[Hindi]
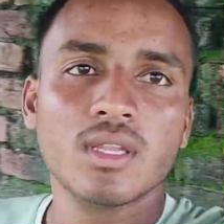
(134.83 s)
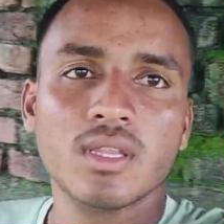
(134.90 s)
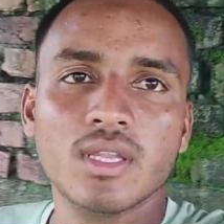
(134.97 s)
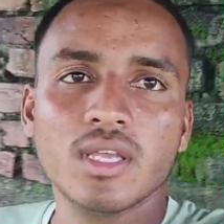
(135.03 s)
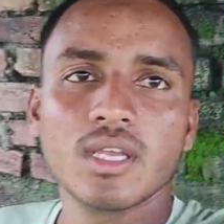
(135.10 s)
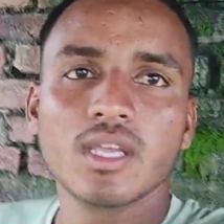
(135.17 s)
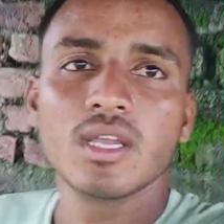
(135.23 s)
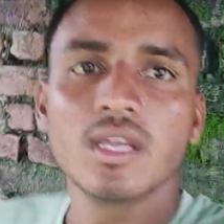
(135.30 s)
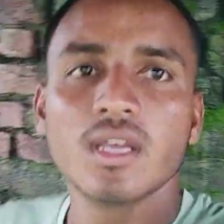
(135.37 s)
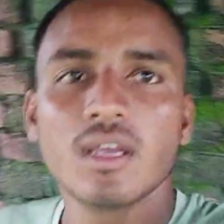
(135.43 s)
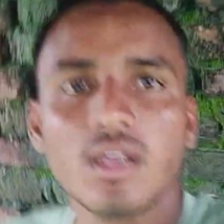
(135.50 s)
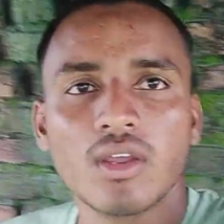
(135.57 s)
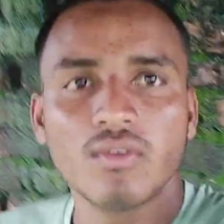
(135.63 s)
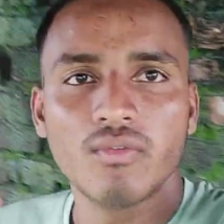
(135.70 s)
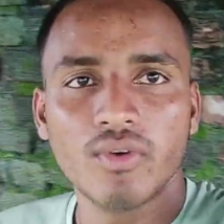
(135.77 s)
देखिए
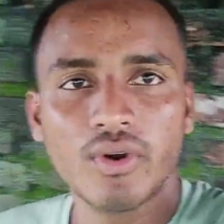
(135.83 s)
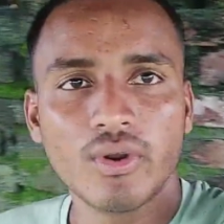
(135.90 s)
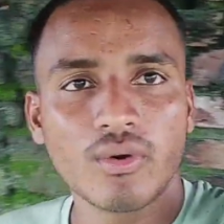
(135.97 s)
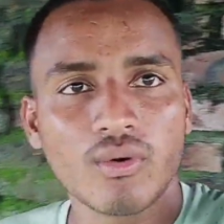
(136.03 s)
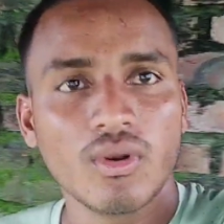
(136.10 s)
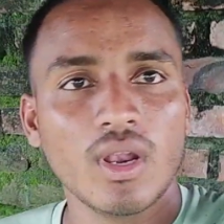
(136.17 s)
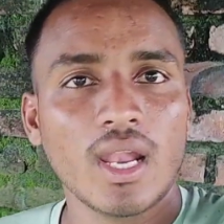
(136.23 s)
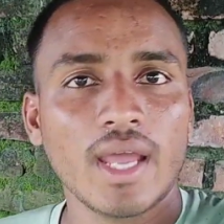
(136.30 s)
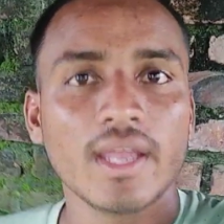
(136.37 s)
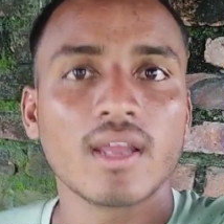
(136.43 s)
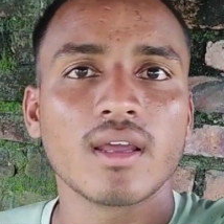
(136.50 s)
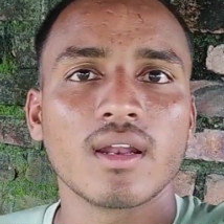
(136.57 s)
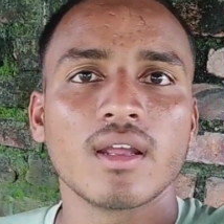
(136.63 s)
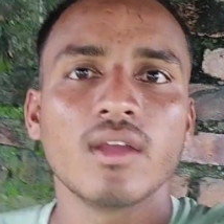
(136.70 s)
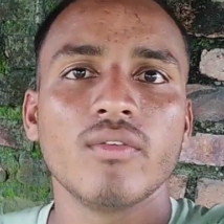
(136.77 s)
वीडियो को लाइक
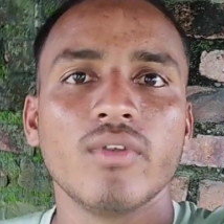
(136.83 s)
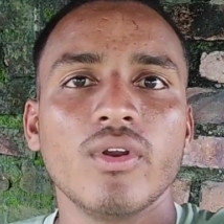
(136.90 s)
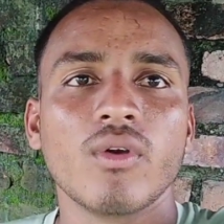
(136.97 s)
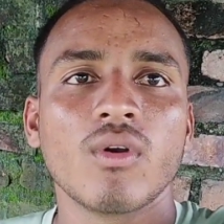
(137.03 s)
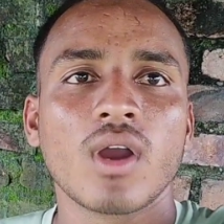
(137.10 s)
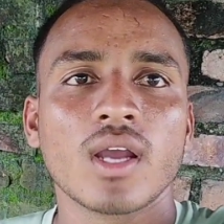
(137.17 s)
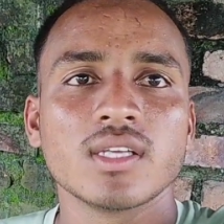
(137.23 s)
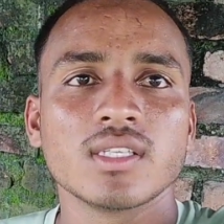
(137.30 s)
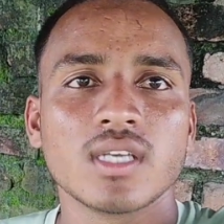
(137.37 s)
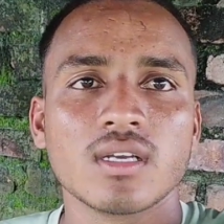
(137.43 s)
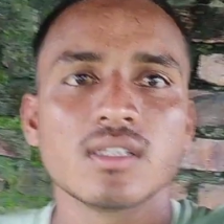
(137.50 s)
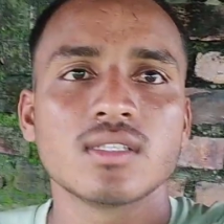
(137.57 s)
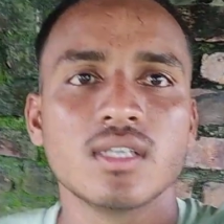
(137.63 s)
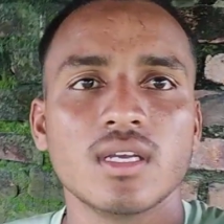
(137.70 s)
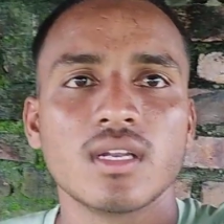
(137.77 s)
करें वीडियो को आगे से आगे
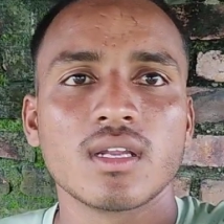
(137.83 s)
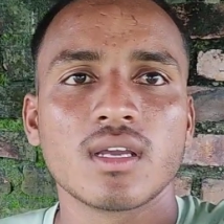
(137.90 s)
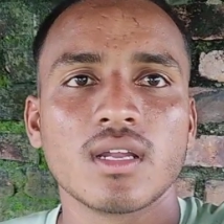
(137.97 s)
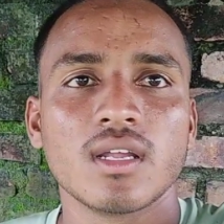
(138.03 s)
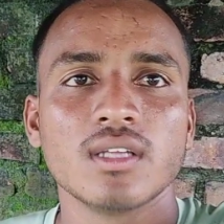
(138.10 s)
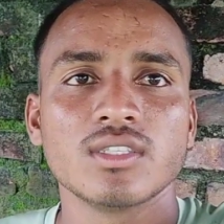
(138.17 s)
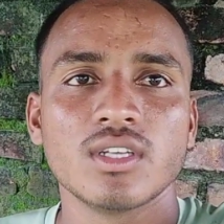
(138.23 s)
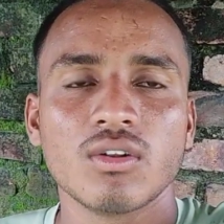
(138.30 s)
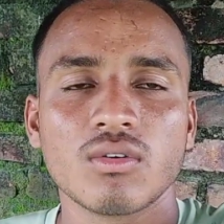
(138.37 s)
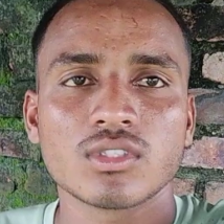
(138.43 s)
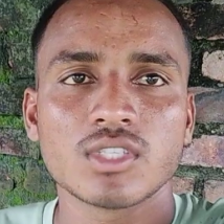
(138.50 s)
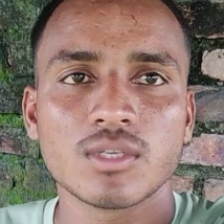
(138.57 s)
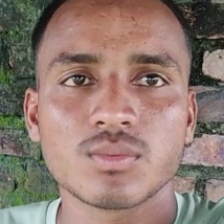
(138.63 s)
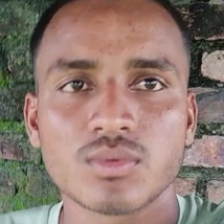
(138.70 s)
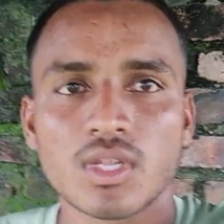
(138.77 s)
शेयर करें चैनल को
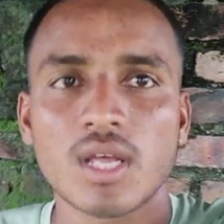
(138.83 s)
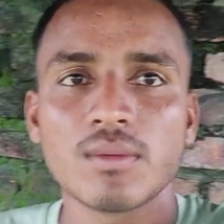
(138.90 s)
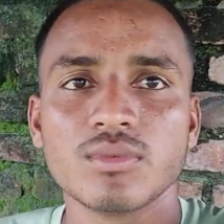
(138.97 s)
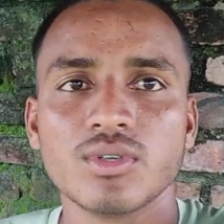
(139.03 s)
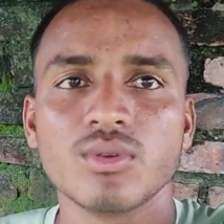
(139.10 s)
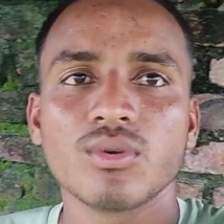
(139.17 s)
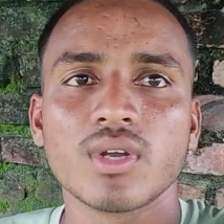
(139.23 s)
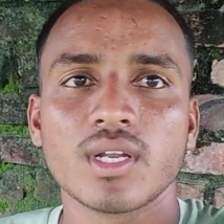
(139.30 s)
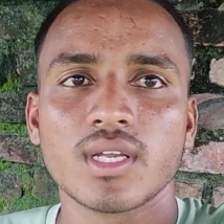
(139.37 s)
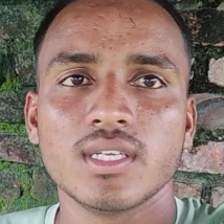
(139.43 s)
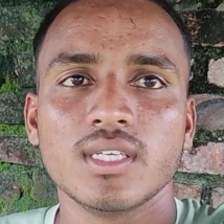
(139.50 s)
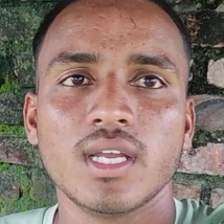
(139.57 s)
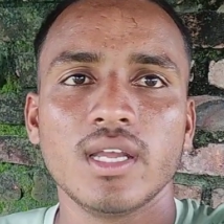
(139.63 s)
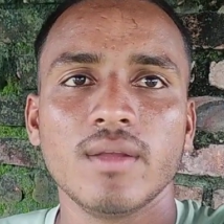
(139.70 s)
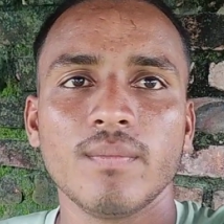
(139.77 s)
सब्सक्राइब ज़रूर करके
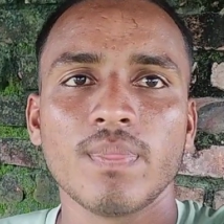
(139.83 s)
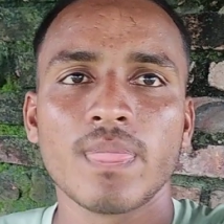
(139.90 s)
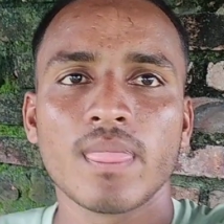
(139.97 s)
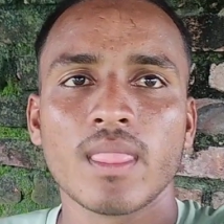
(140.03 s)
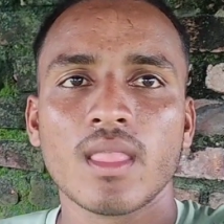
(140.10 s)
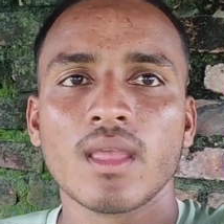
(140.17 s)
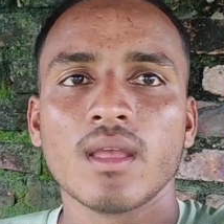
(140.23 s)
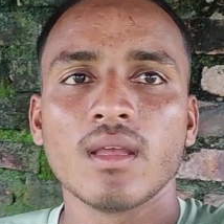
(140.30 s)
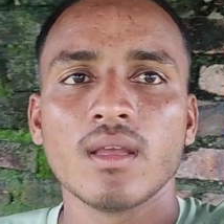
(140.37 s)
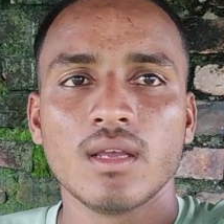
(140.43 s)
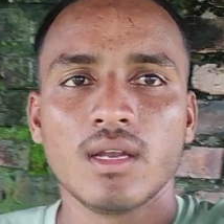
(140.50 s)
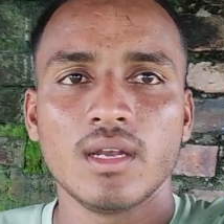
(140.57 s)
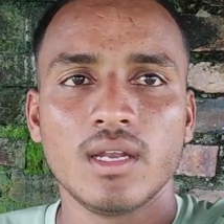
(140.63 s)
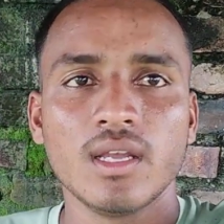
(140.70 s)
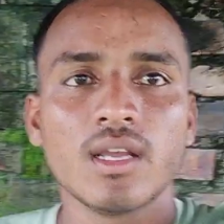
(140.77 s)
जाएँ
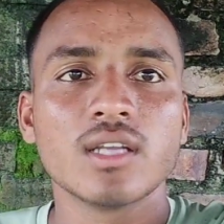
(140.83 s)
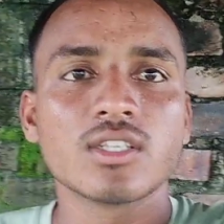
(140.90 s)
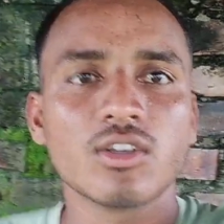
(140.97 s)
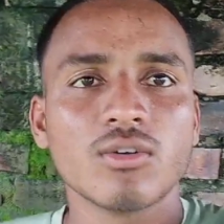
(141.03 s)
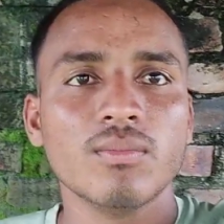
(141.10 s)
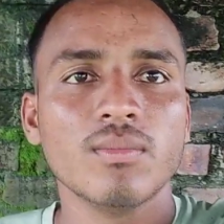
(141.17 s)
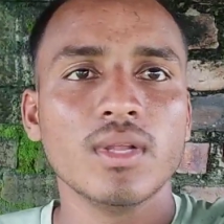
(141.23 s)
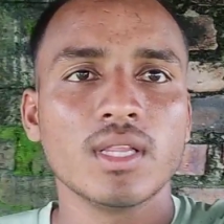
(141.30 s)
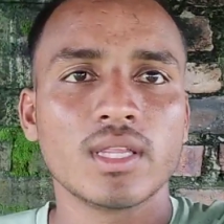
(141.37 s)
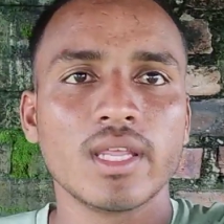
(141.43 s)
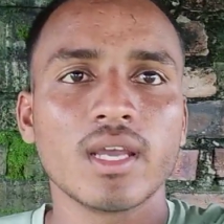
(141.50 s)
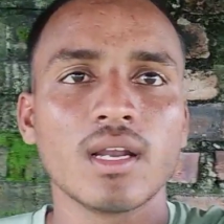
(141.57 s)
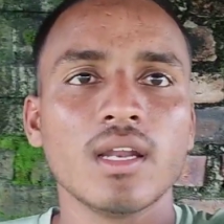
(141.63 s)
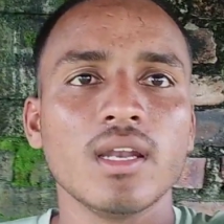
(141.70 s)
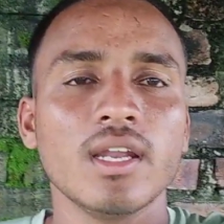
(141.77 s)
ठीक है चलो मिलते हैं
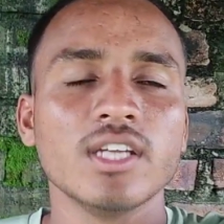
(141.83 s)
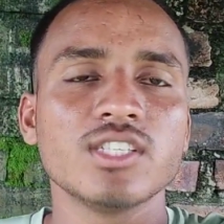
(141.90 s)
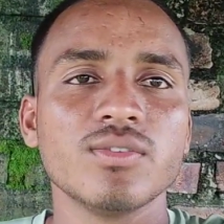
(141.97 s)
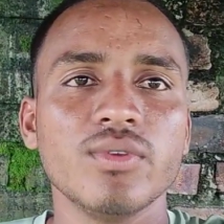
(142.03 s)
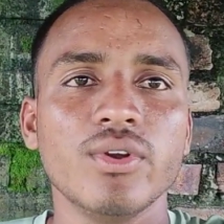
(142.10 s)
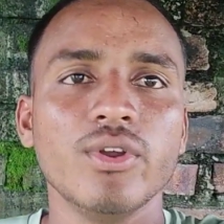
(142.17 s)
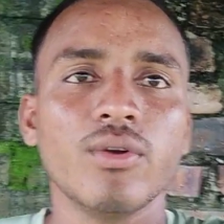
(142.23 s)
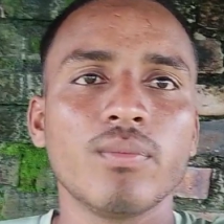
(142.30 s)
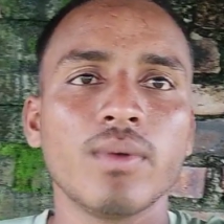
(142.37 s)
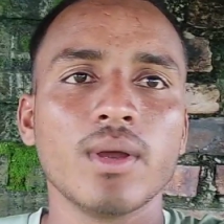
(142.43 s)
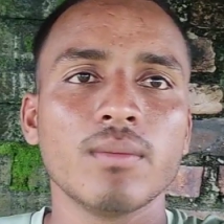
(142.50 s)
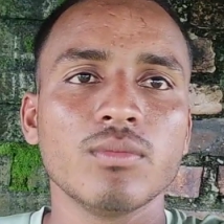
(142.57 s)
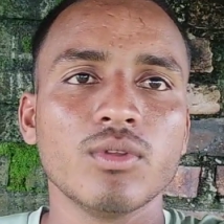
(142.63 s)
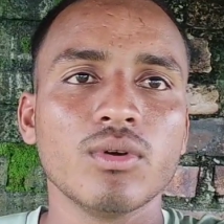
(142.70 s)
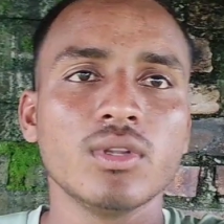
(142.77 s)
अगले नेक्स्ट वीडियो पे हम
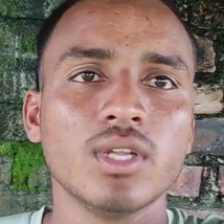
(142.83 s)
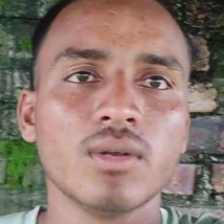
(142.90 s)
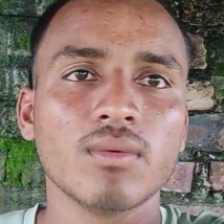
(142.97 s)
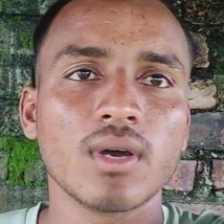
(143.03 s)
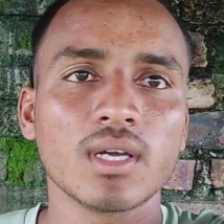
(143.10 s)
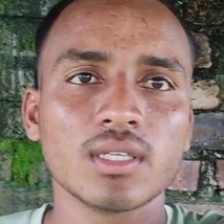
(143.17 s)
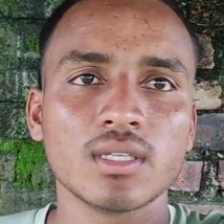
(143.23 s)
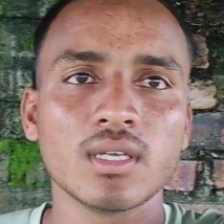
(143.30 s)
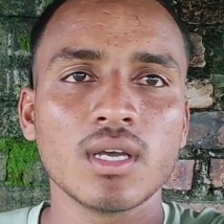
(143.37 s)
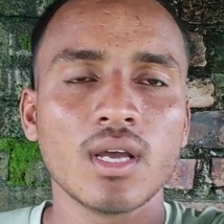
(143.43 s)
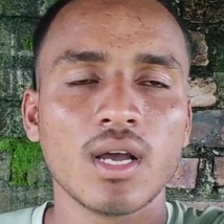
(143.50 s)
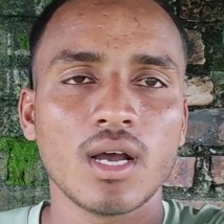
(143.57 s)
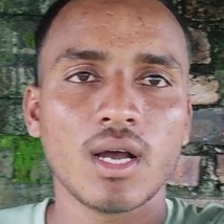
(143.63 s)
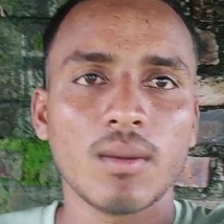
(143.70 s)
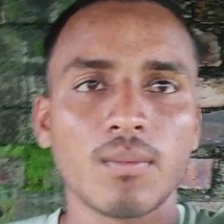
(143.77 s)
दो दिन बाद
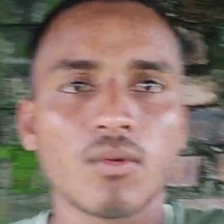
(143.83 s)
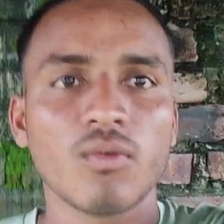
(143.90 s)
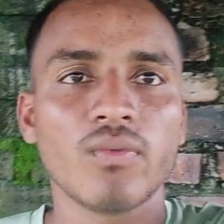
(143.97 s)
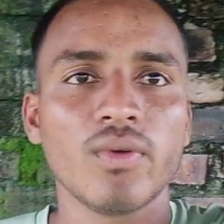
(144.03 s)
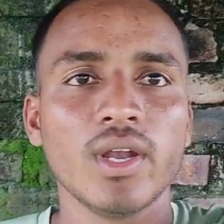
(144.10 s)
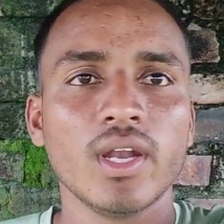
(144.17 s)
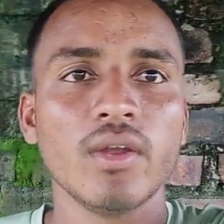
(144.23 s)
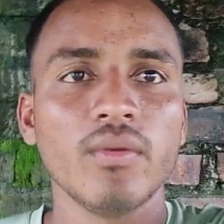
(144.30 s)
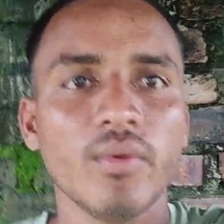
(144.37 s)
आपको फिर नई